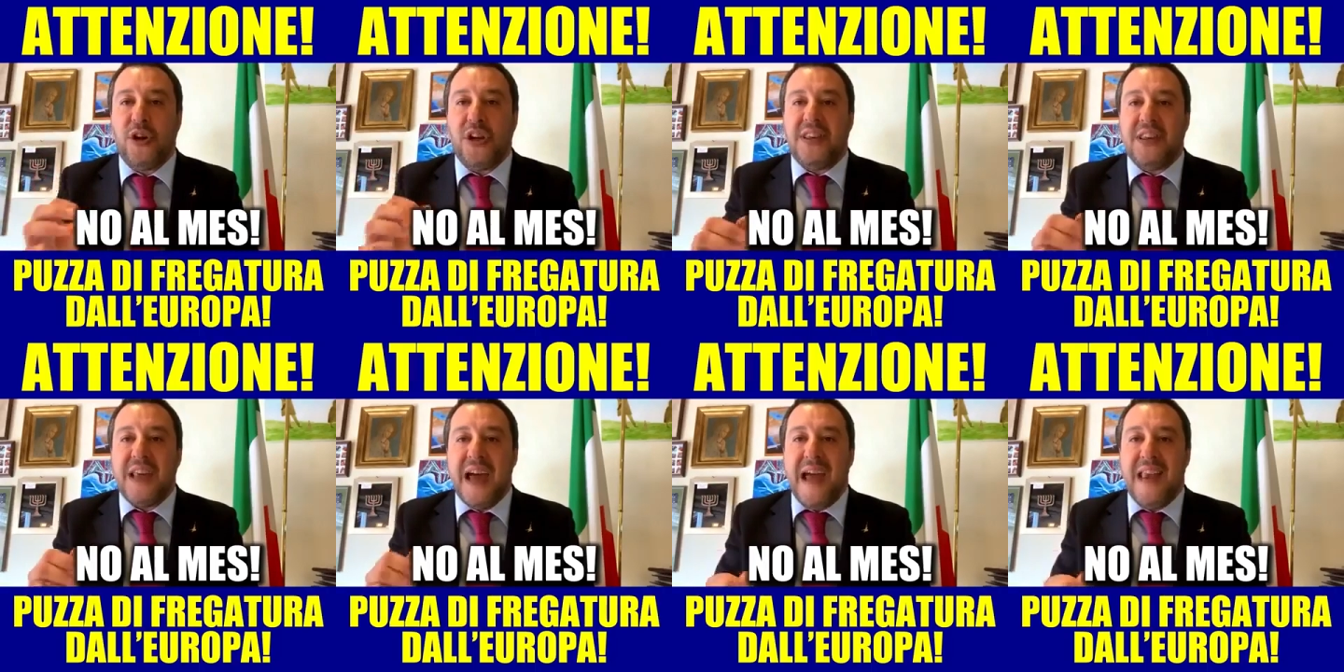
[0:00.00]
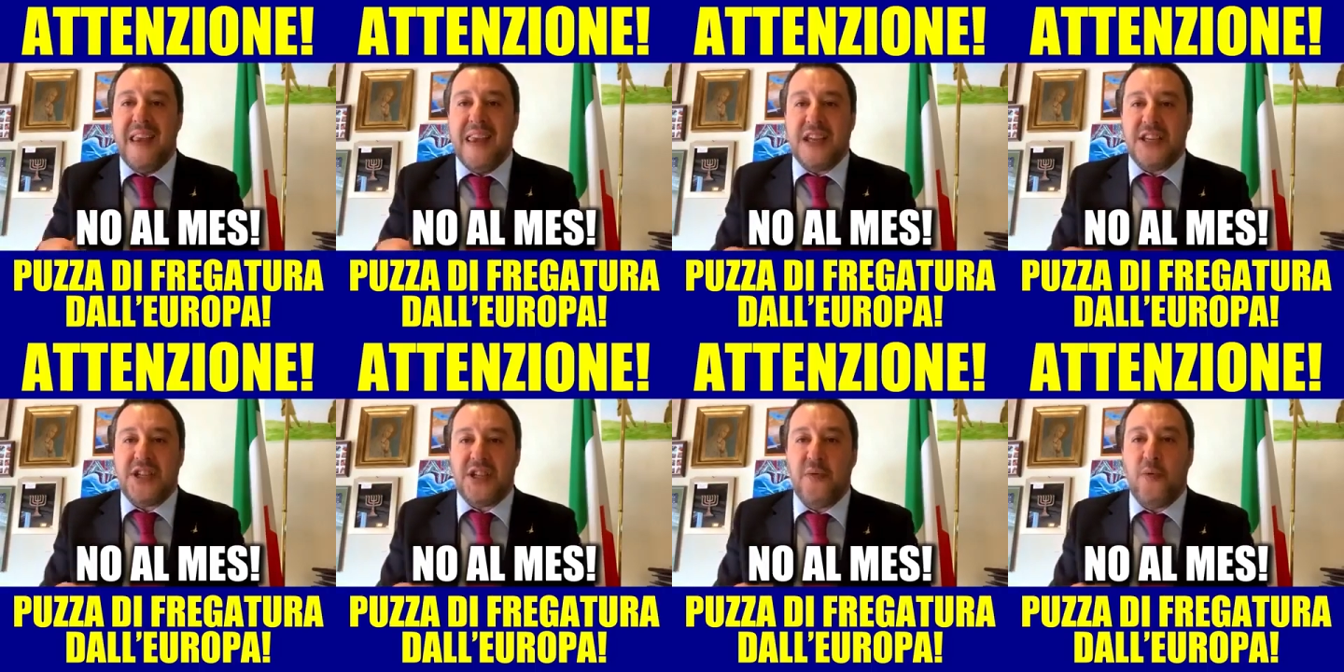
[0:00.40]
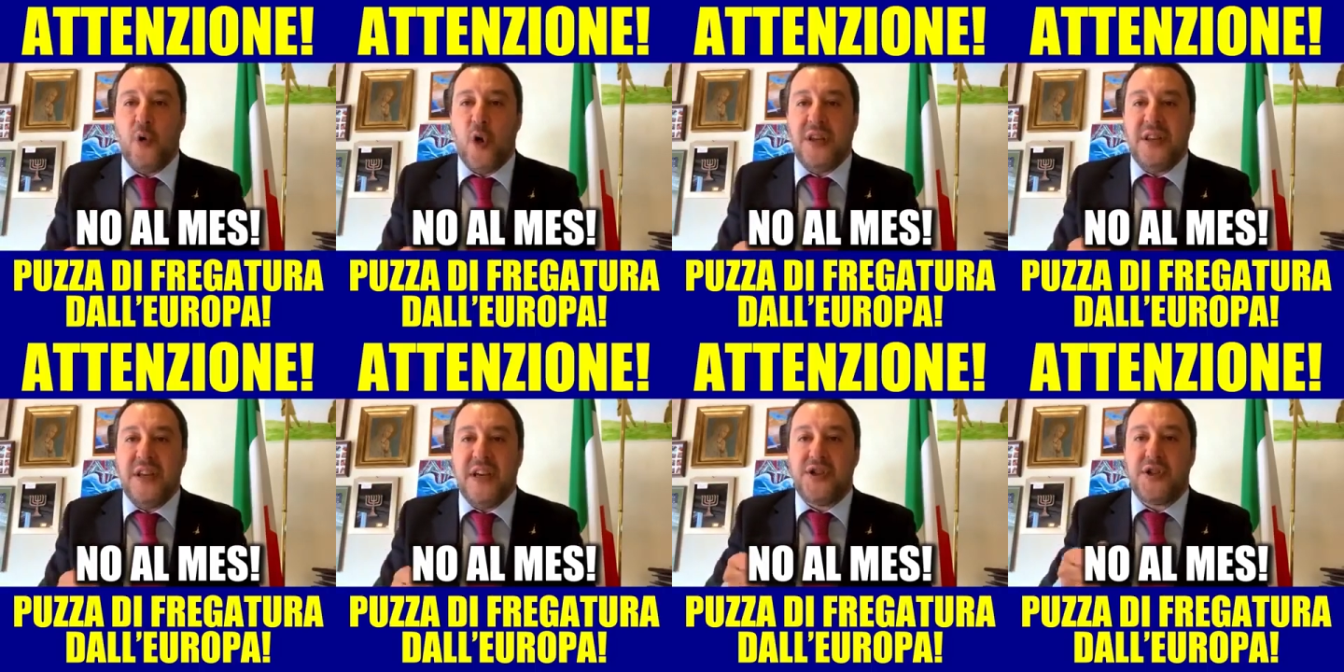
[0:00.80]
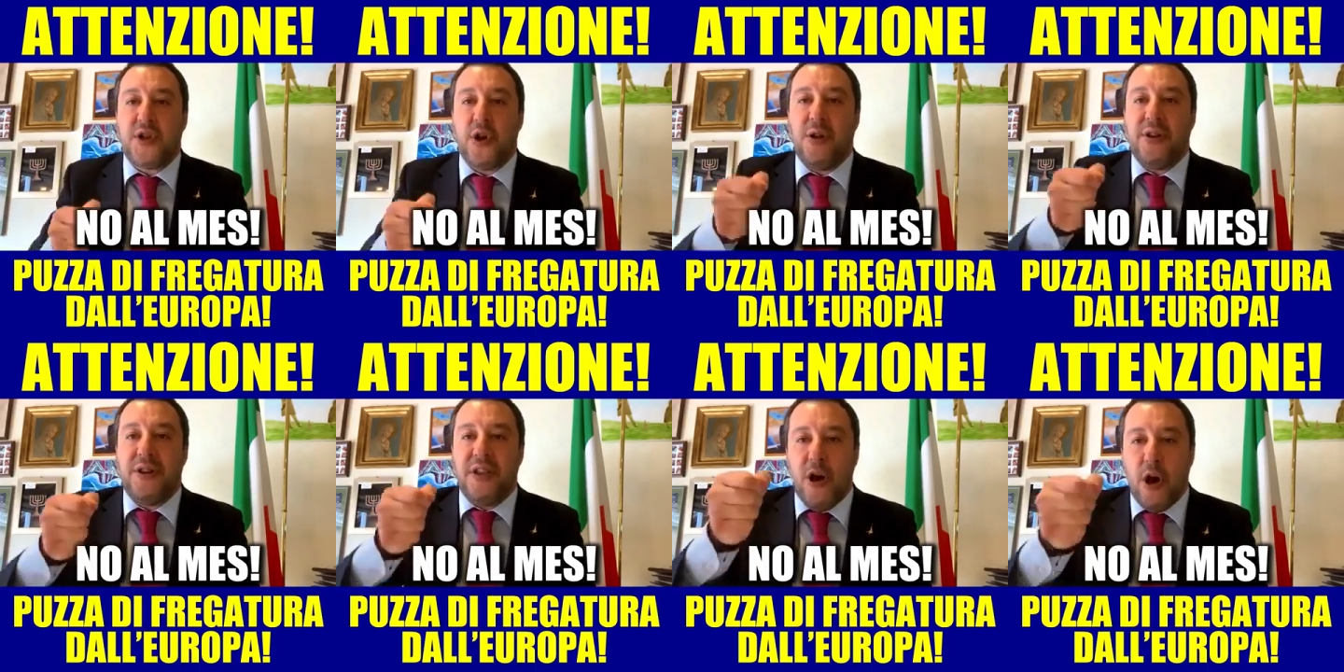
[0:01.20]
Italia, se vuoi dei
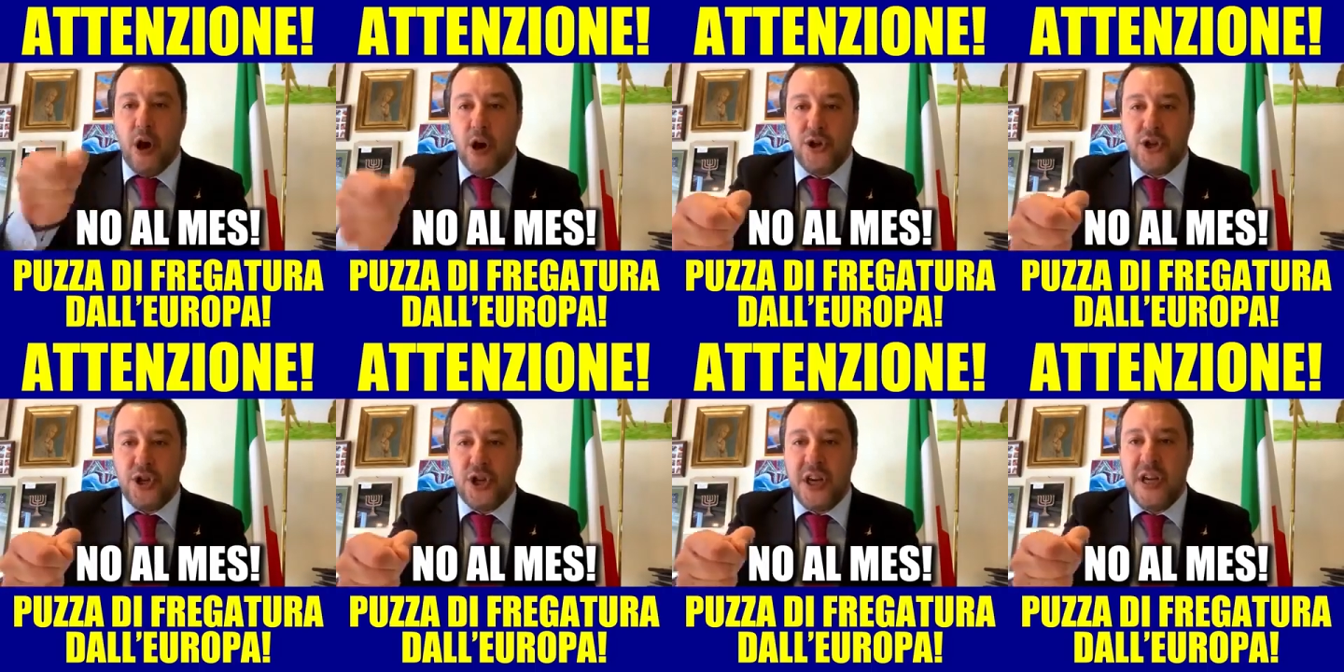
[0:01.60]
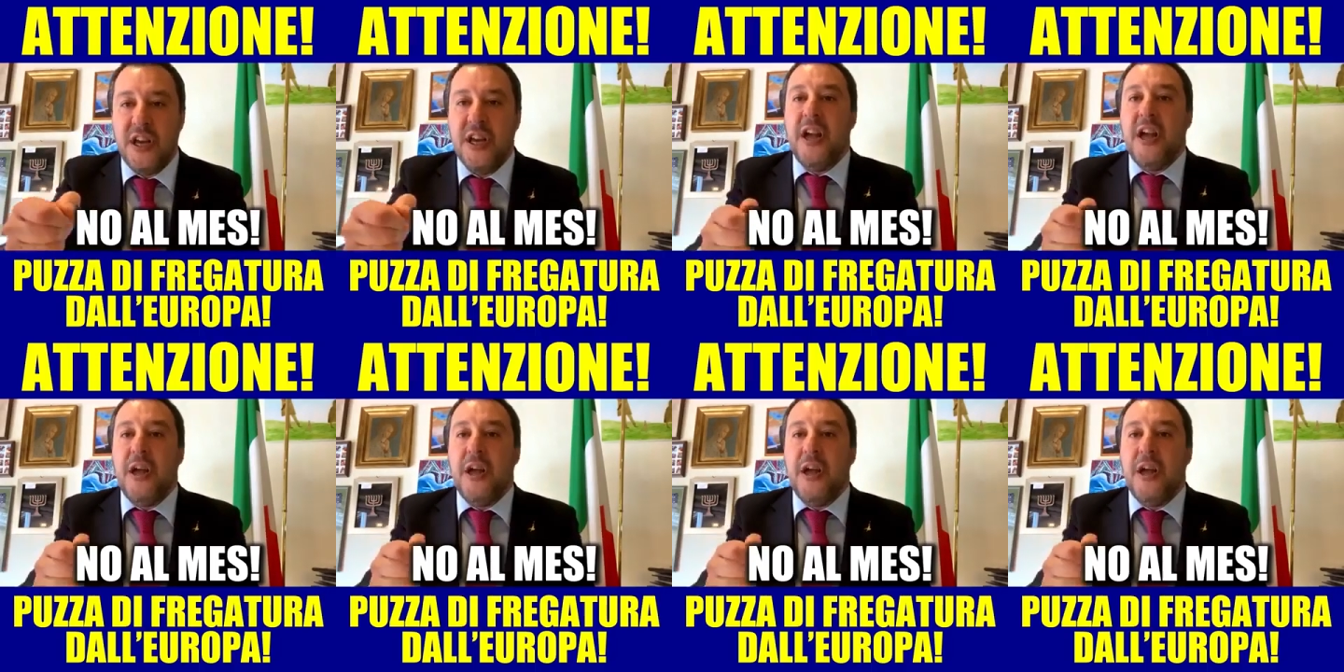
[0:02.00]
soldi oggi,